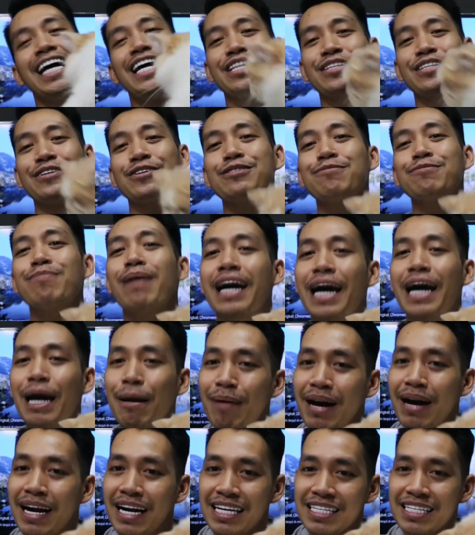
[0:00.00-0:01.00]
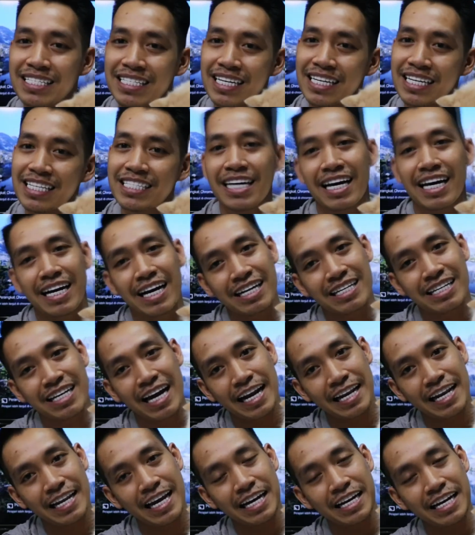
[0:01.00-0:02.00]
Terus bagaimana sih cara
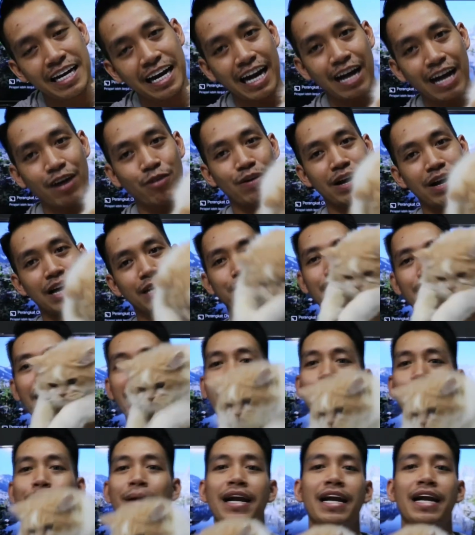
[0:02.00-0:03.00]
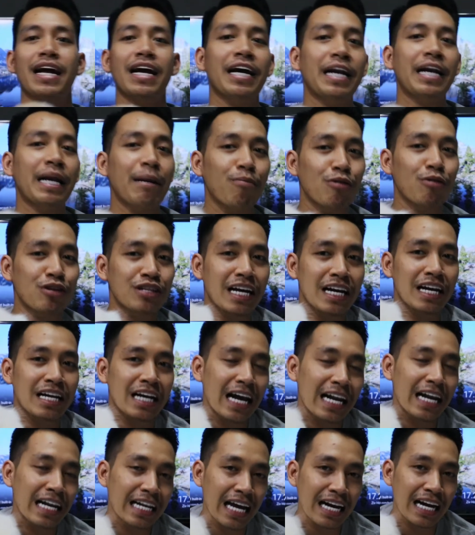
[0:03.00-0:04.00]
kalian ngerawat? Bagaimana kerepotan
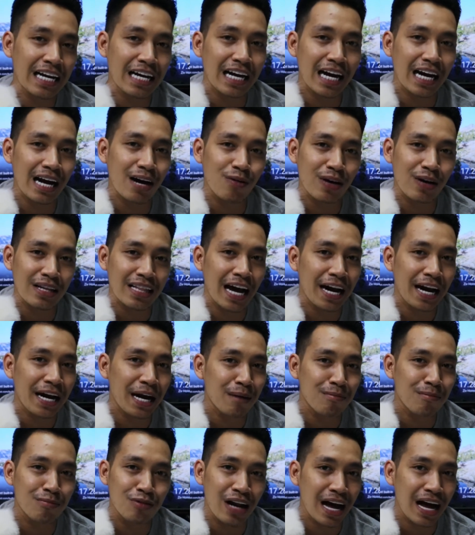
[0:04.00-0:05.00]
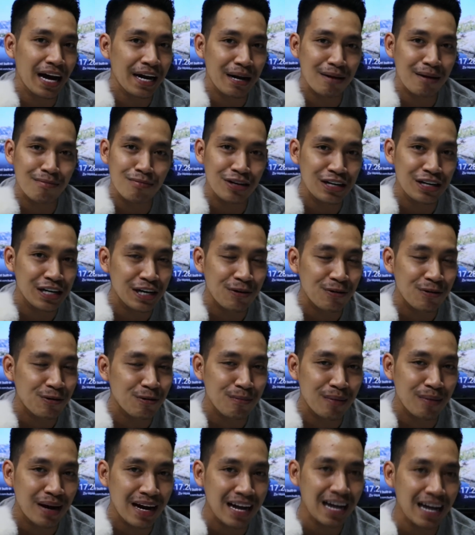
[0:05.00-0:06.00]
kalian ngerawat anabul-anabul di
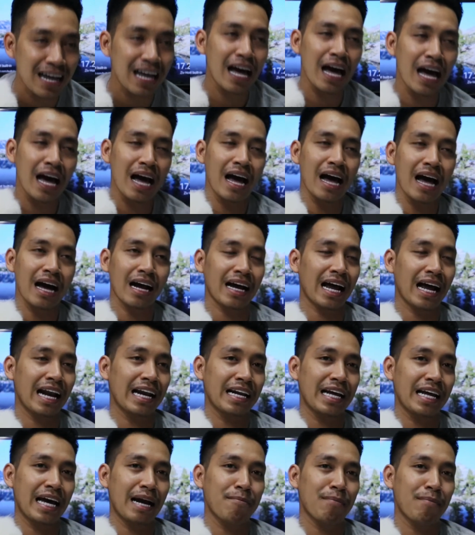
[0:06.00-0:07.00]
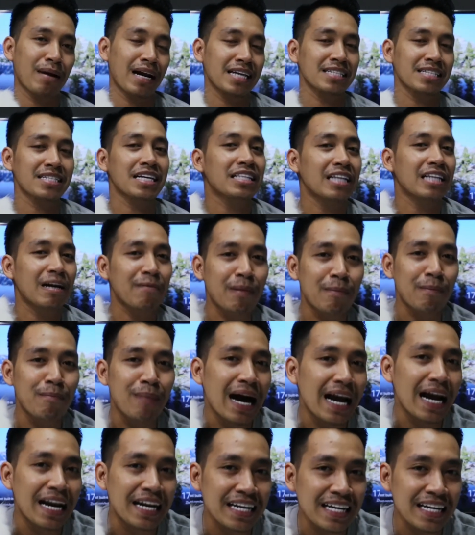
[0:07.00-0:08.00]
rumah? Kalian merasa
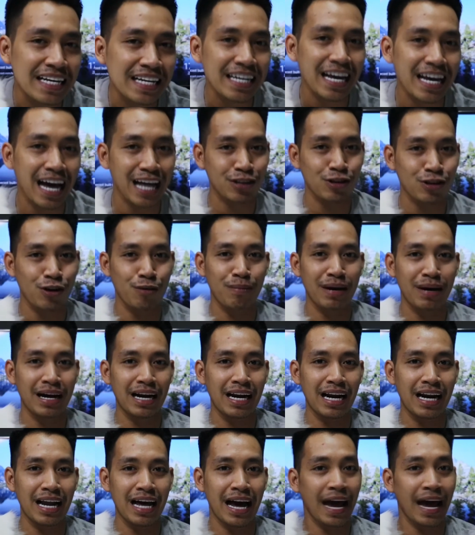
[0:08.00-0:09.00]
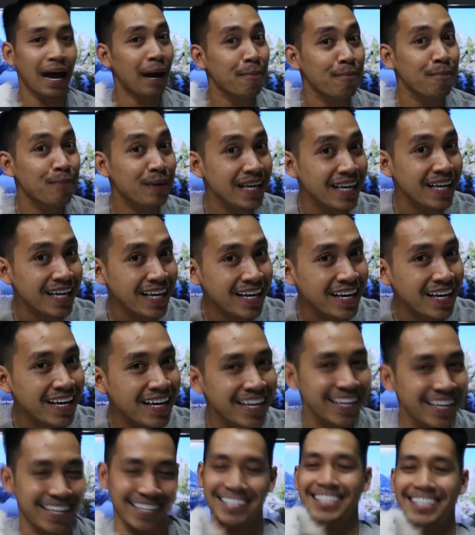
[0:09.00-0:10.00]
terbebani atau malah happy?
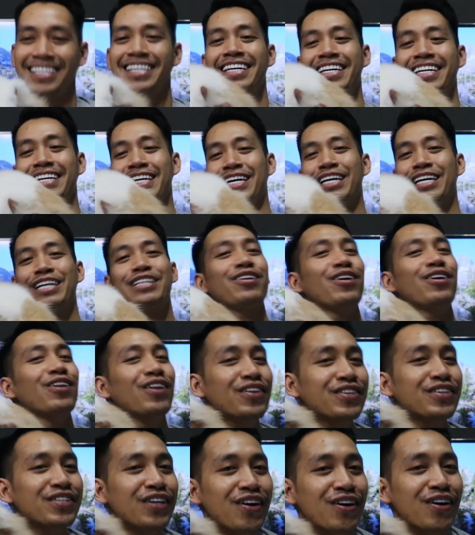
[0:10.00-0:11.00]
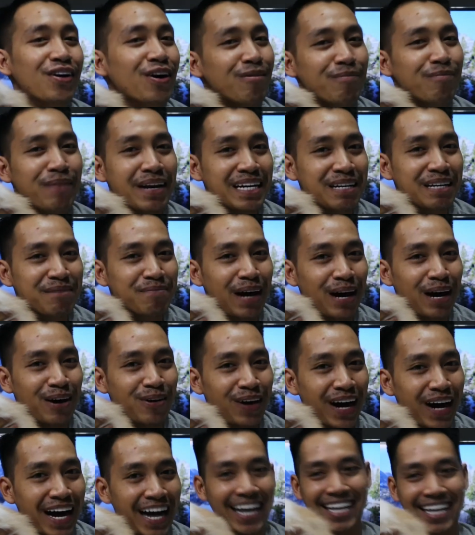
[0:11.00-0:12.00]
Tolong dong komen di
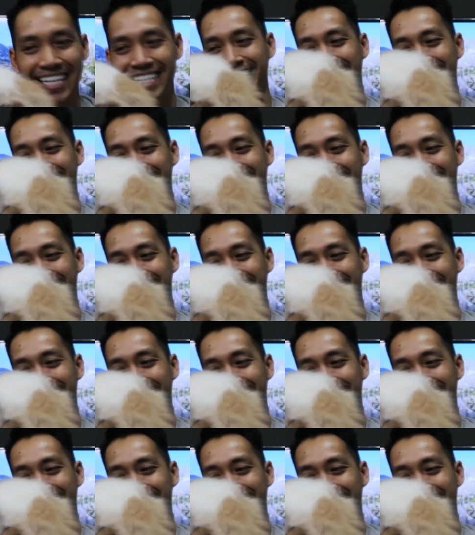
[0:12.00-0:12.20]
bawah.